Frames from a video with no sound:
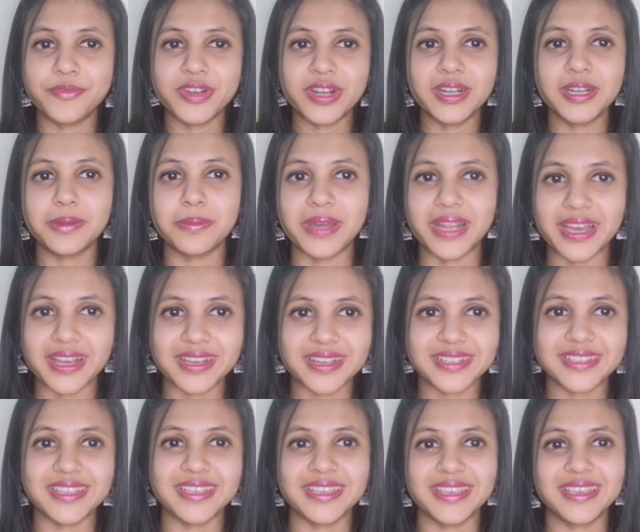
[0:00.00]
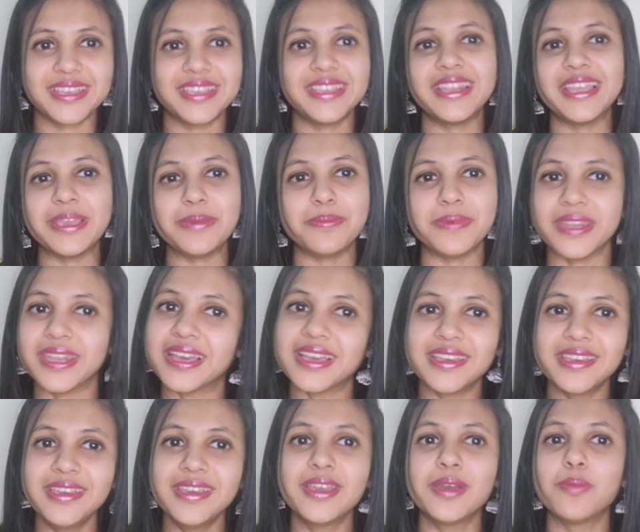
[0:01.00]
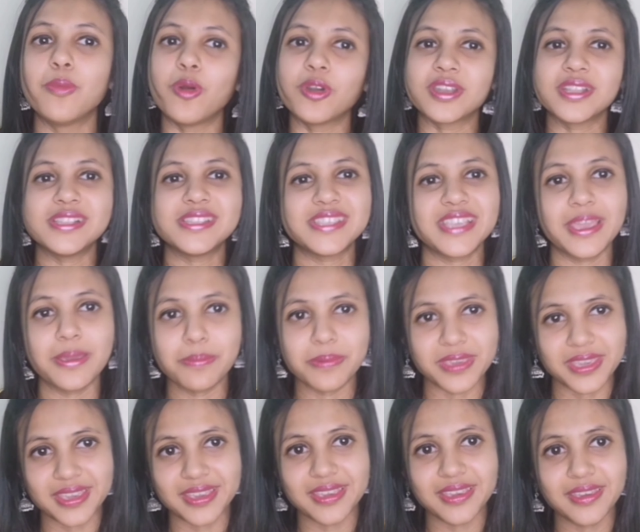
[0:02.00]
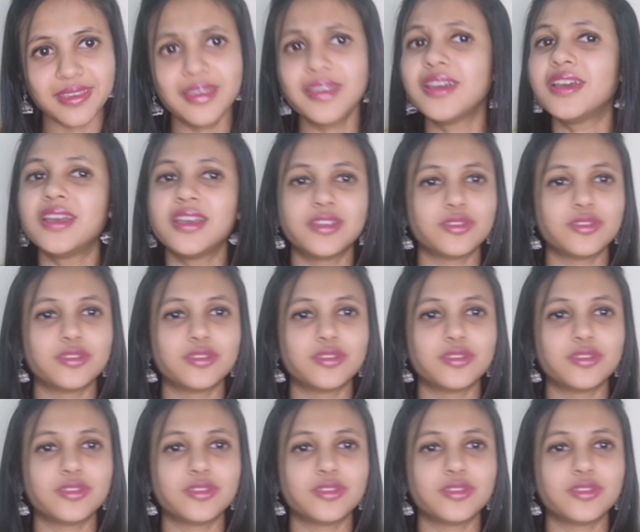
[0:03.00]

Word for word: अपफ्रंट मना कर देंगे कि नहीं पीना है बॉटल से ही पियेंगे